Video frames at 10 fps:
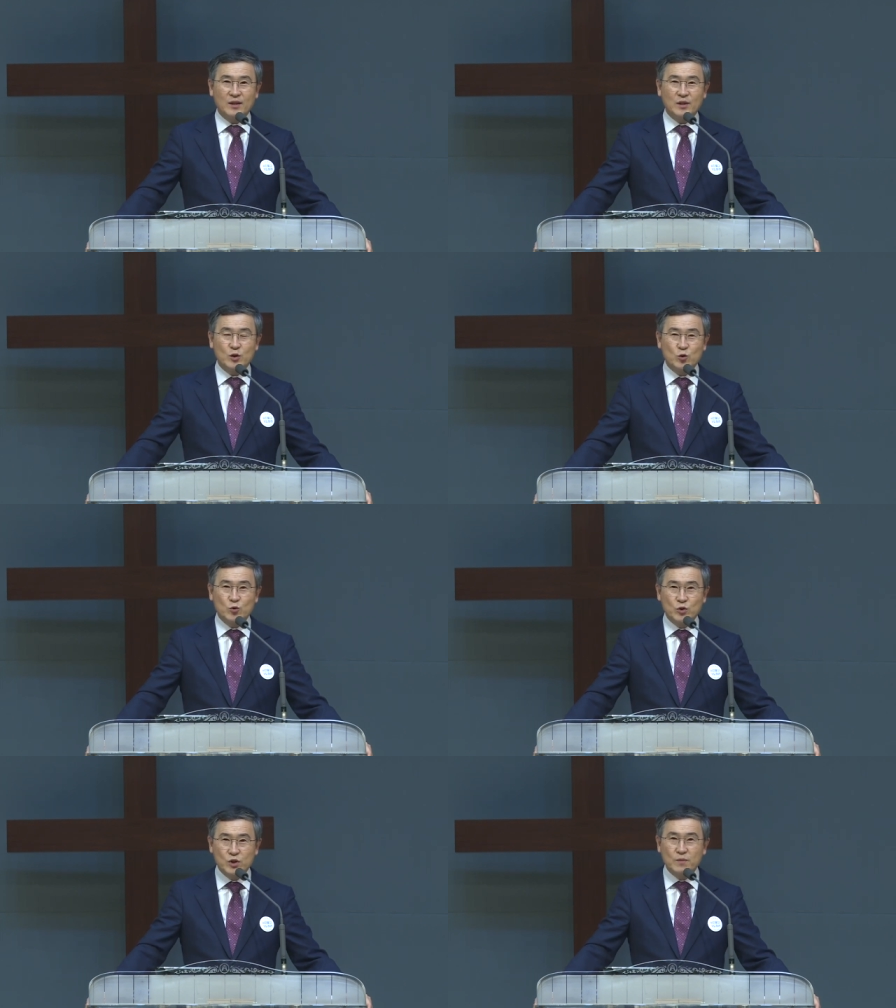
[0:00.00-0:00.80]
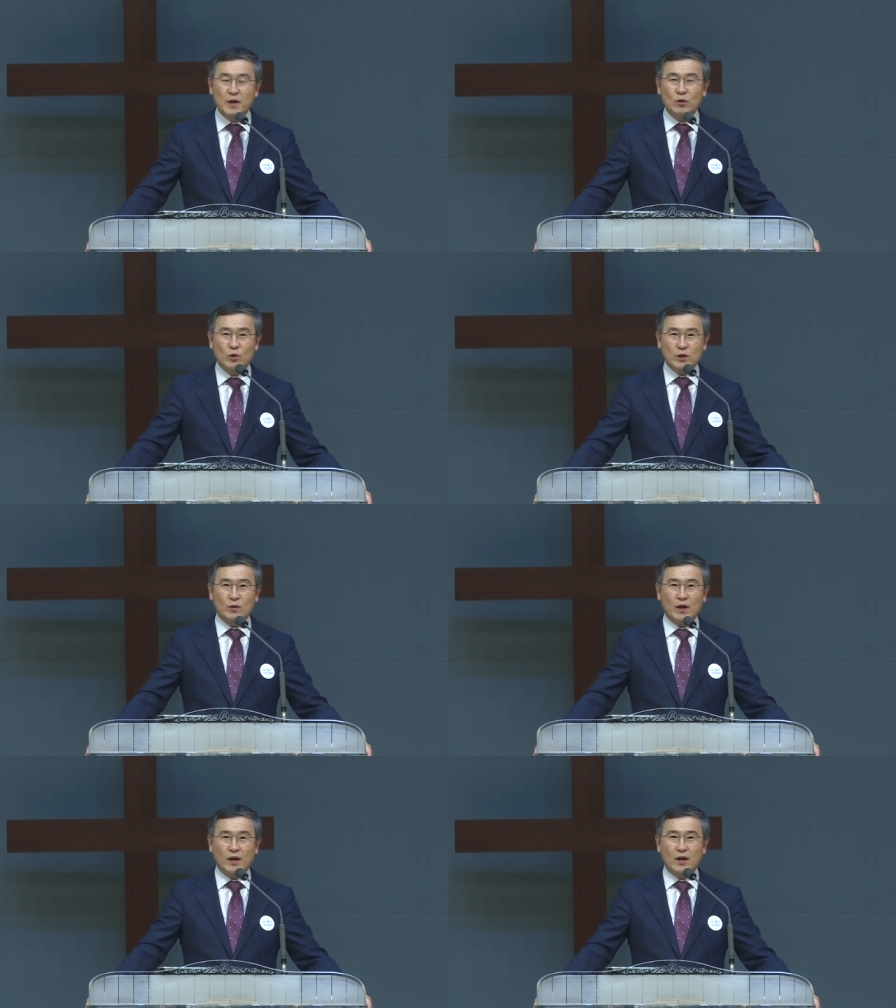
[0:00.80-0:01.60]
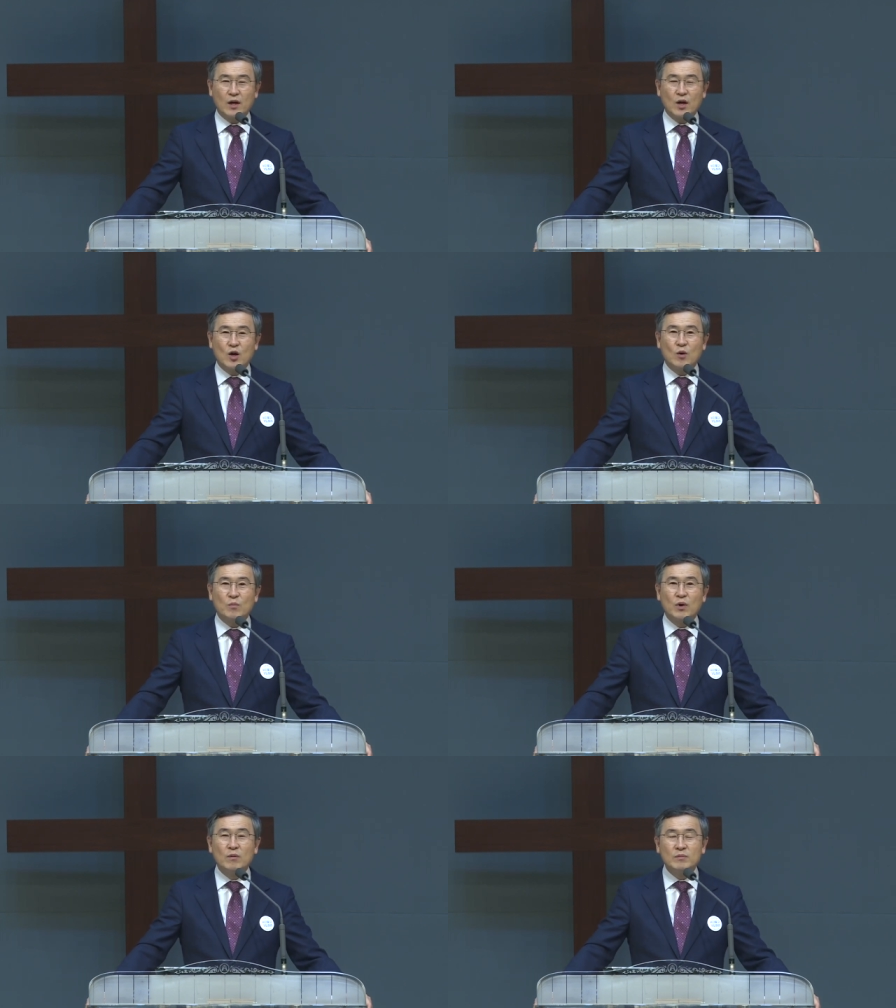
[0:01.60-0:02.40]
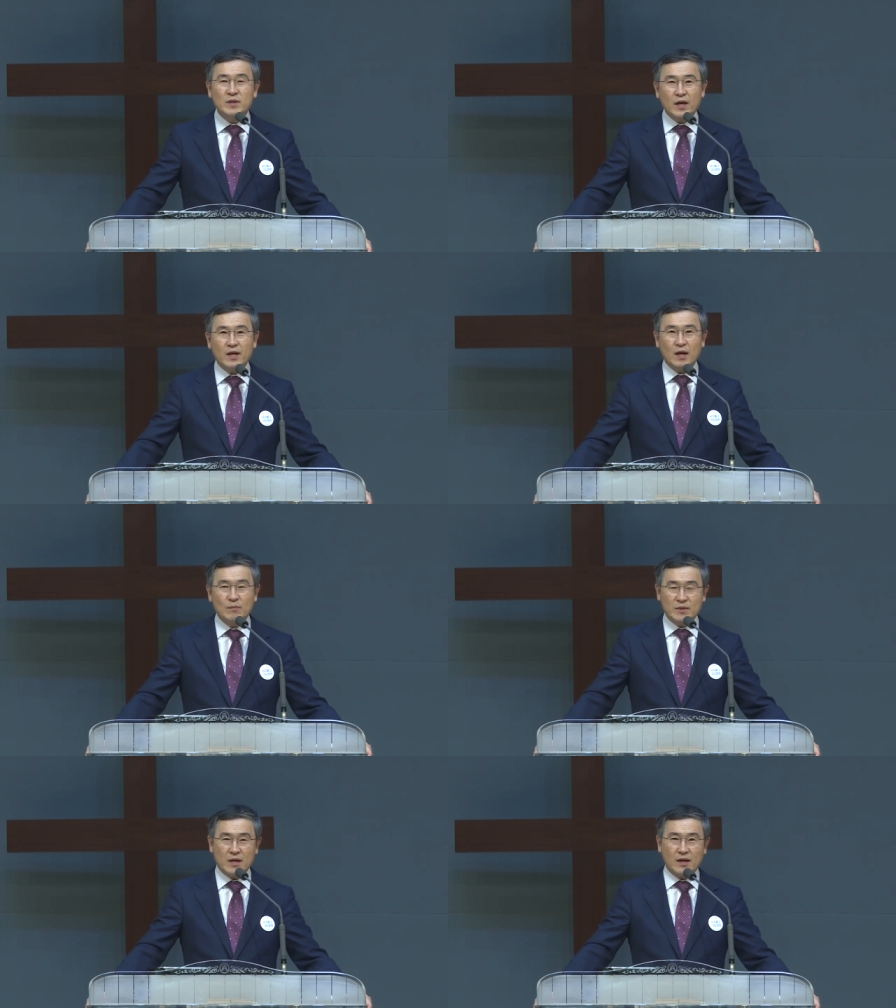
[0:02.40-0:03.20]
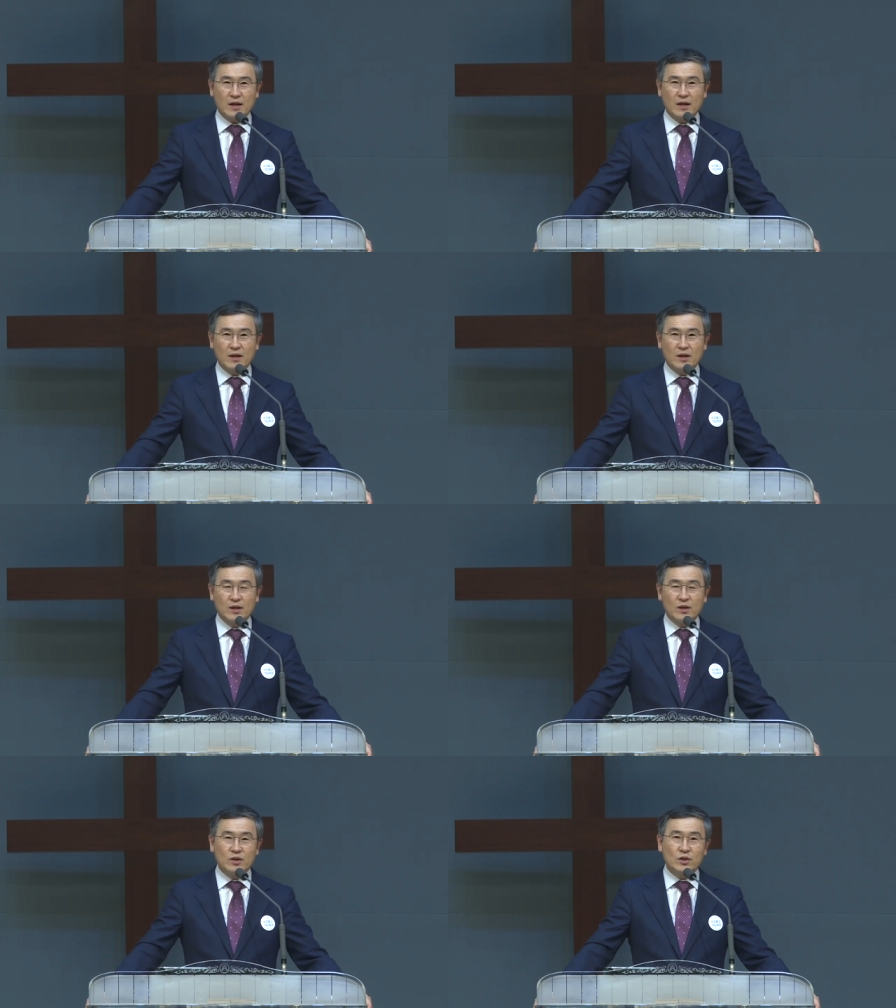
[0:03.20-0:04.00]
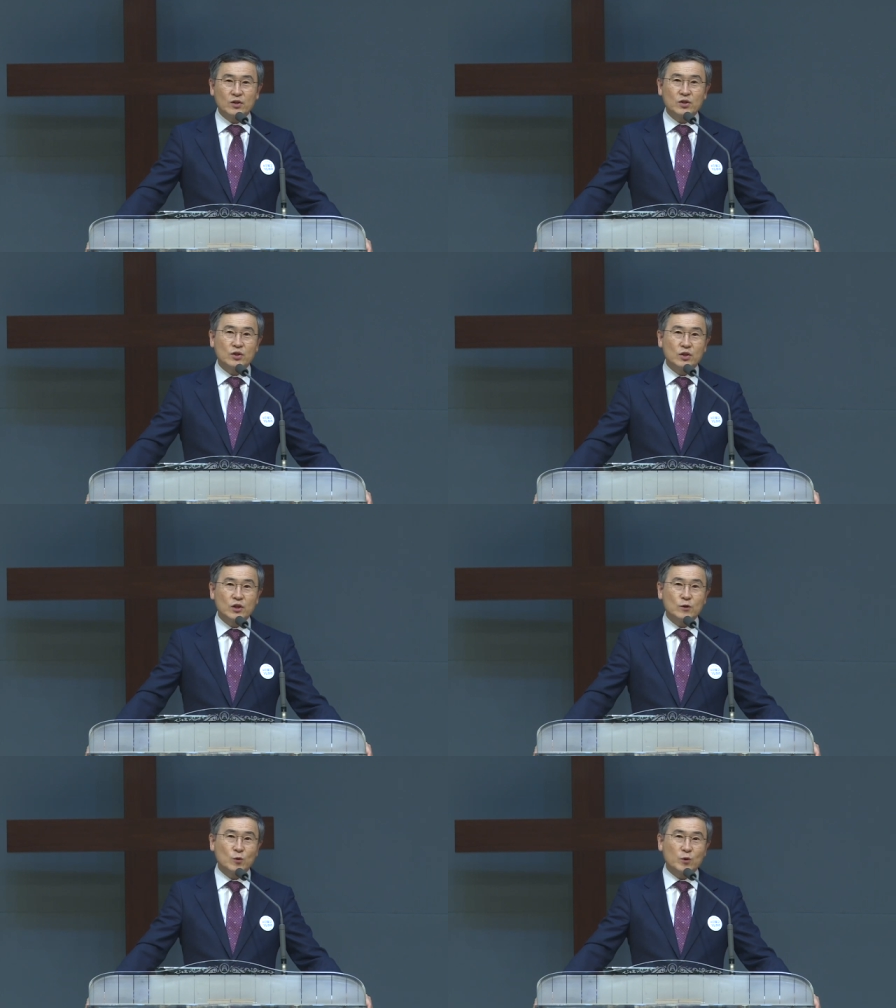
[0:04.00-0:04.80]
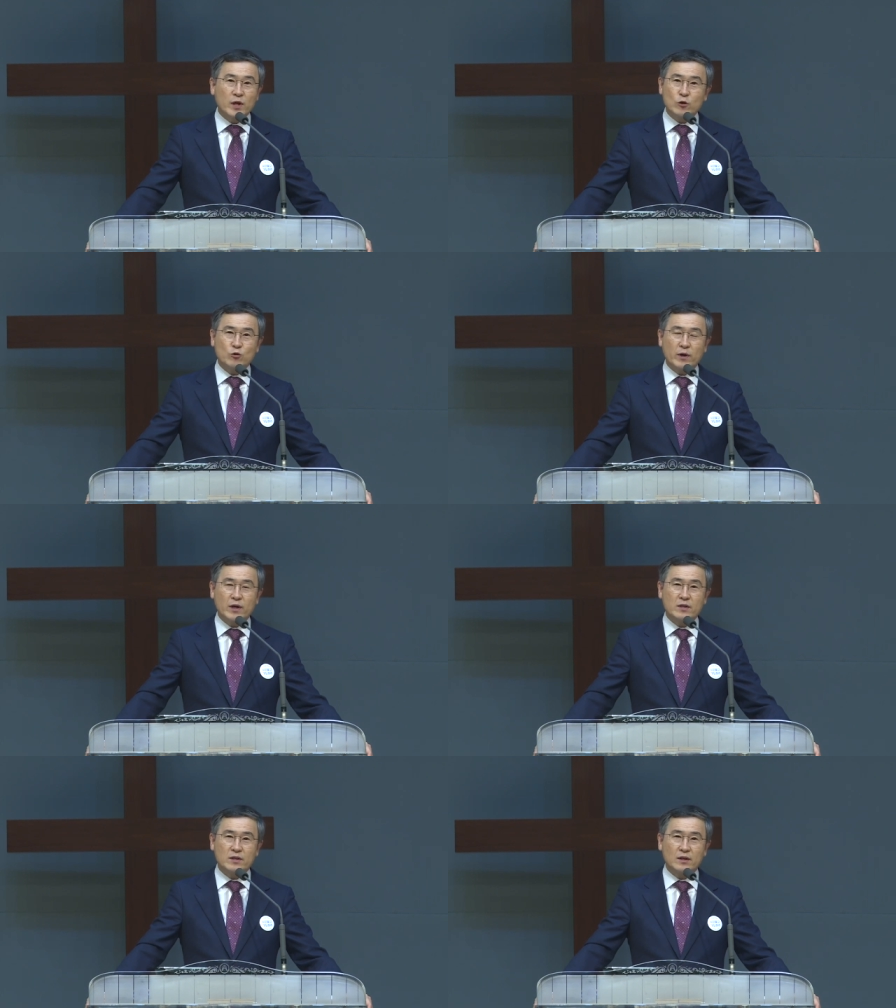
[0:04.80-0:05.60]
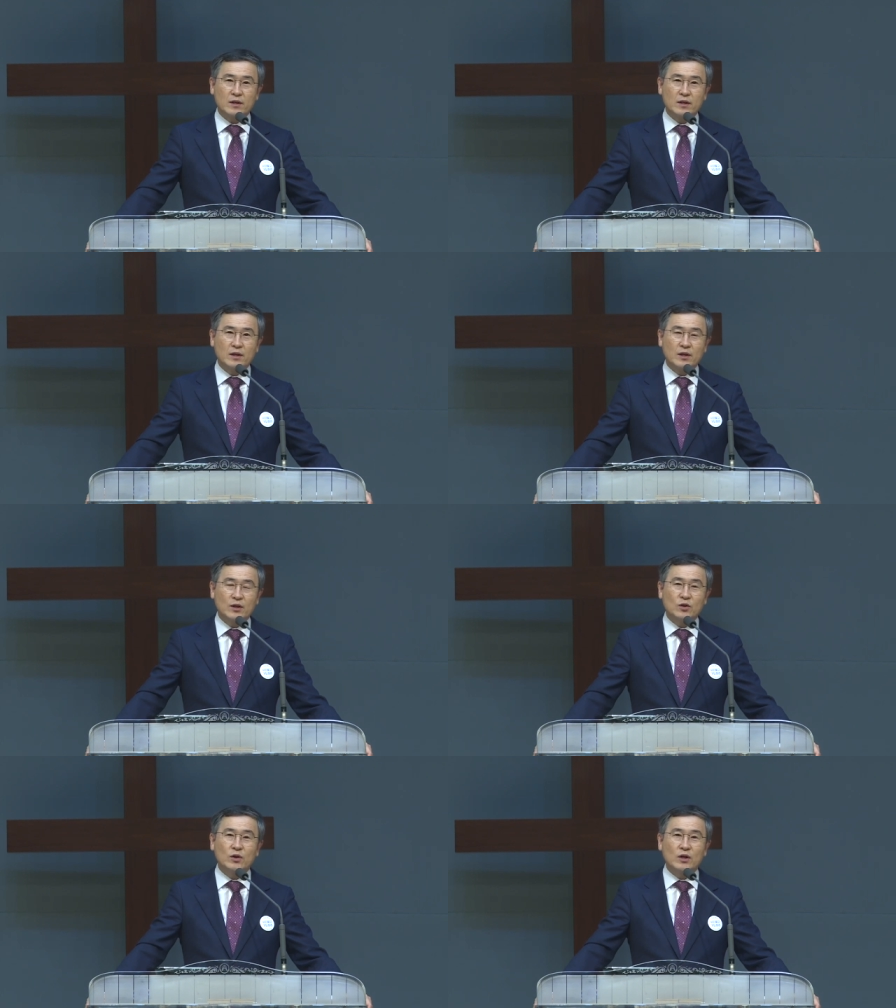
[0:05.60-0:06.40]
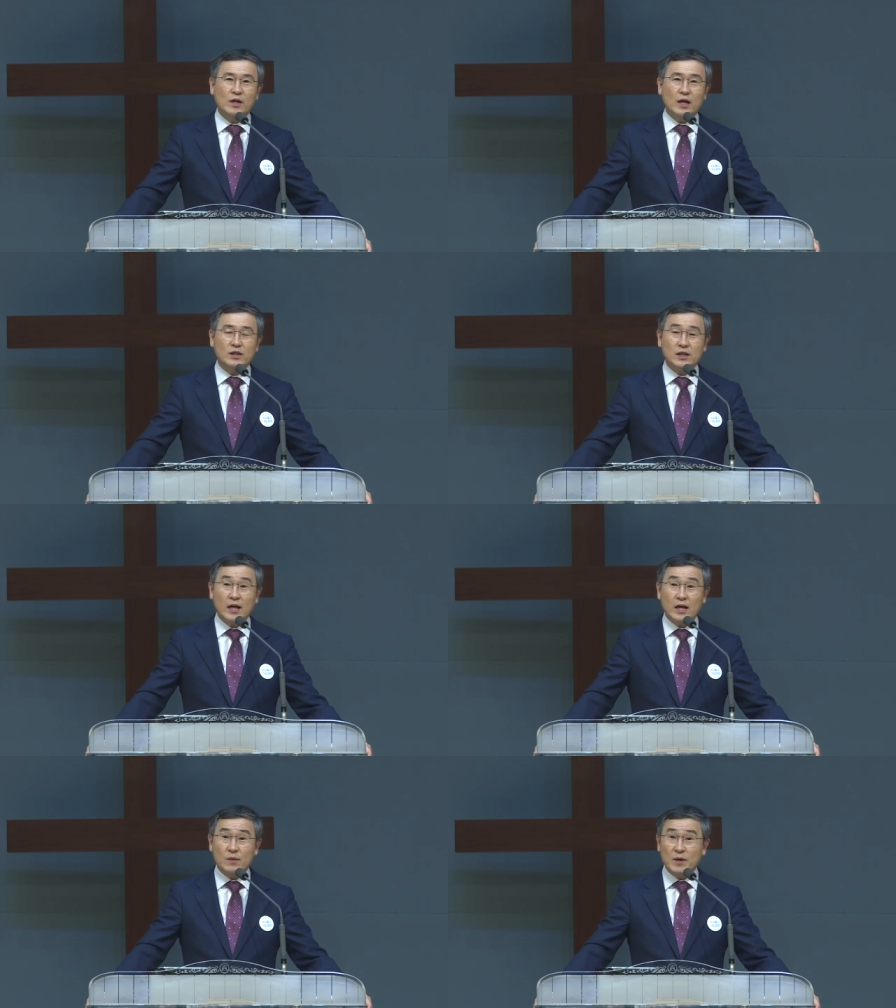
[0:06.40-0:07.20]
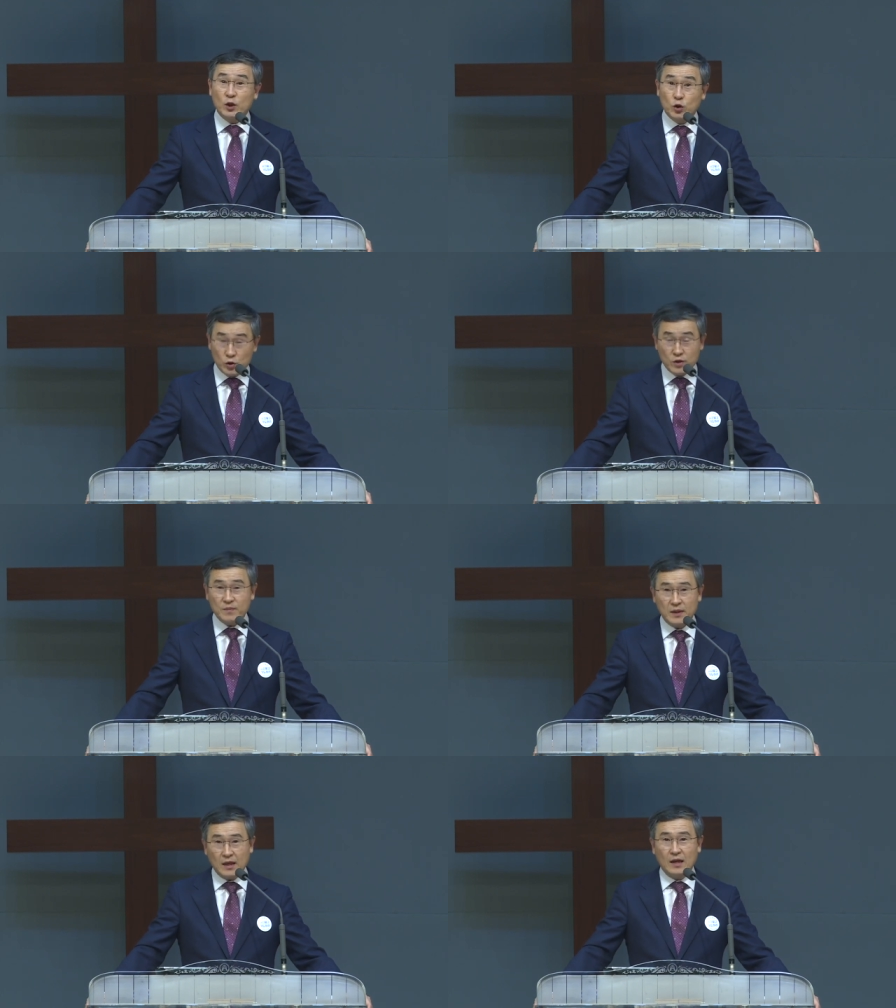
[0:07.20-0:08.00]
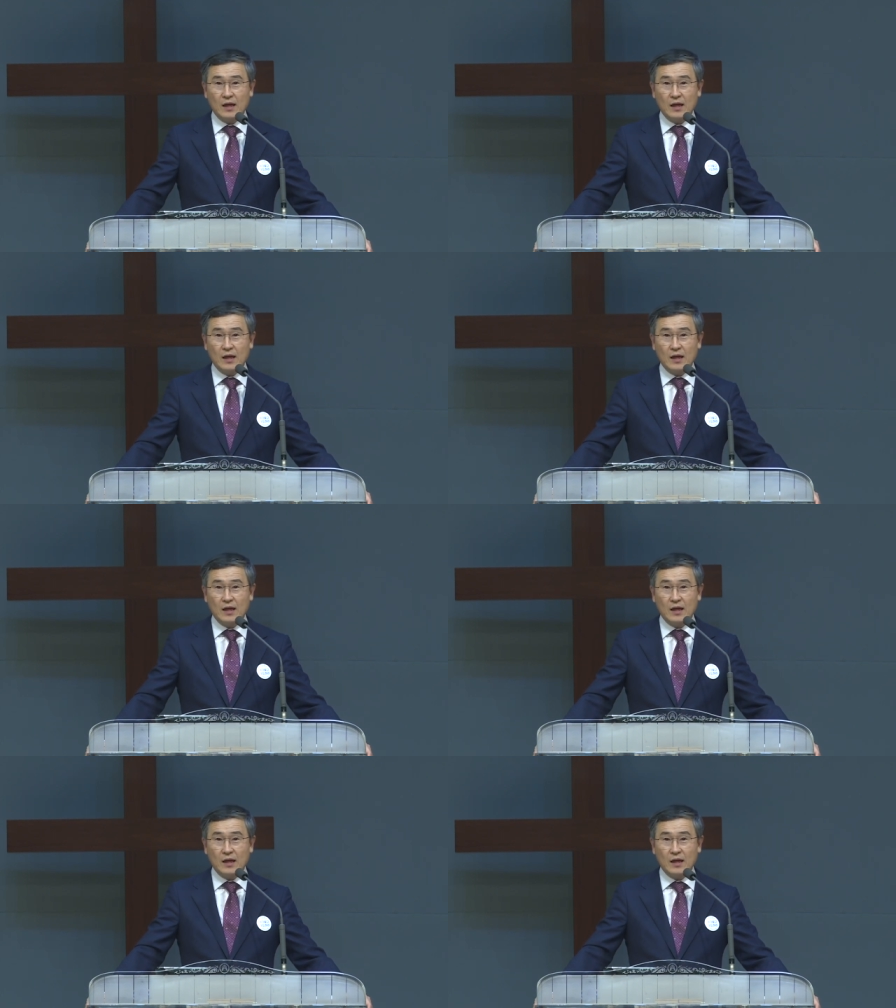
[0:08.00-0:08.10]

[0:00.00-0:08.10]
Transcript: 쉬지 말고 기도하라. 범사에 감사하라. 이것이 그리스도 예수 안에서 너희를 향하신 하나님의 뜻입니다.